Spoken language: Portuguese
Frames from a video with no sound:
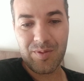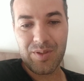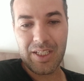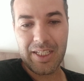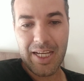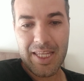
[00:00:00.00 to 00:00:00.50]
se
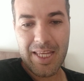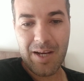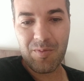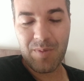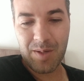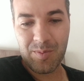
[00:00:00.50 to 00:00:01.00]
você quer
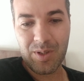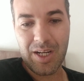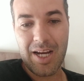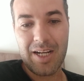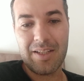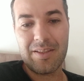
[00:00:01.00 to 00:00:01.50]
derrubar
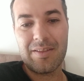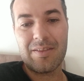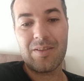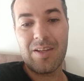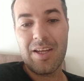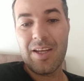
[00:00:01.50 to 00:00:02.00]

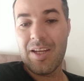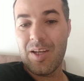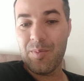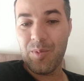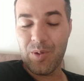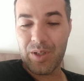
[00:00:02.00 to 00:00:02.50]
muralhas,
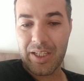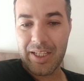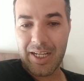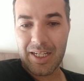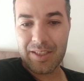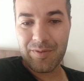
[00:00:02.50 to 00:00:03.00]
porque
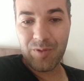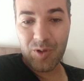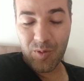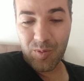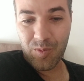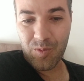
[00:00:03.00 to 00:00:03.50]
ali foi
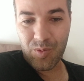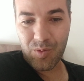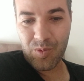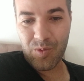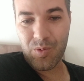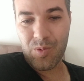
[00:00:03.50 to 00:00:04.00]
o,
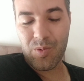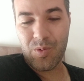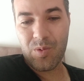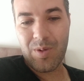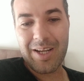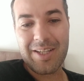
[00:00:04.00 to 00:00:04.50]

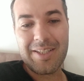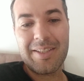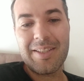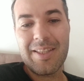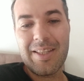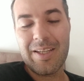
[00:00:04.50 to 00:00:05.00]
o, o
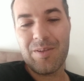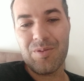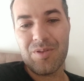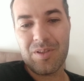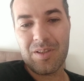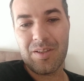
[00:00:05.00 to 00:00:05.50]
agir de
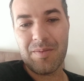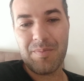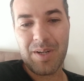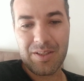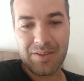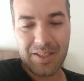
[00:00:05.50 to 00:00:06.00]
Deus,
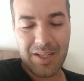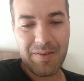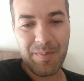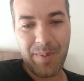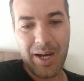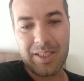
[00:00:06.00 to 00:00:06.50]
mas teve
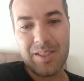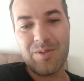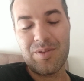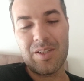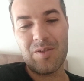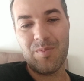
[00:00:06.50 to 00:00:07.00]
a parte do
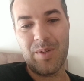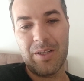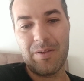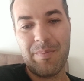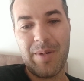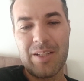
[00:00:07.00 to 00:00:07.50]
ser
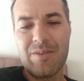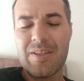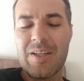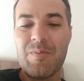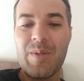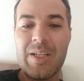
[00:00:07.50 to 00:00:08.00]
humano. A parte do
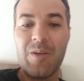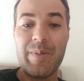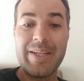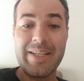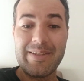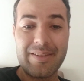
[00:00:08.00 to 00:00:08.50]
ser humano é
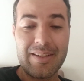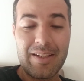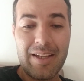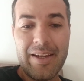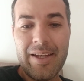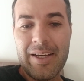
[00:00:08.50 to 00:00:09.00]
obedecer.
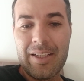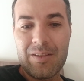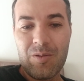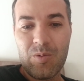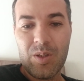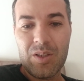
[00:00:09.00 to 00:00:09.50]

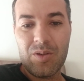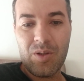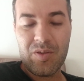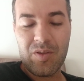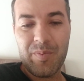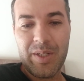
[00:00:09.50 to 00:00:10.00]
Então, quando
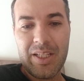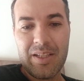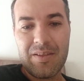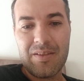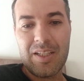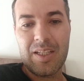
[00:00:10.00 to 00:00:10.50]
nós
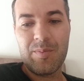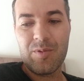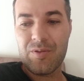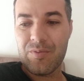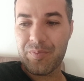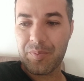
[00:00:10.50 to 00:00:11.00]

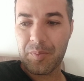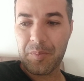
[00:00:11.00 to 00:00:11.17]
obedecemos,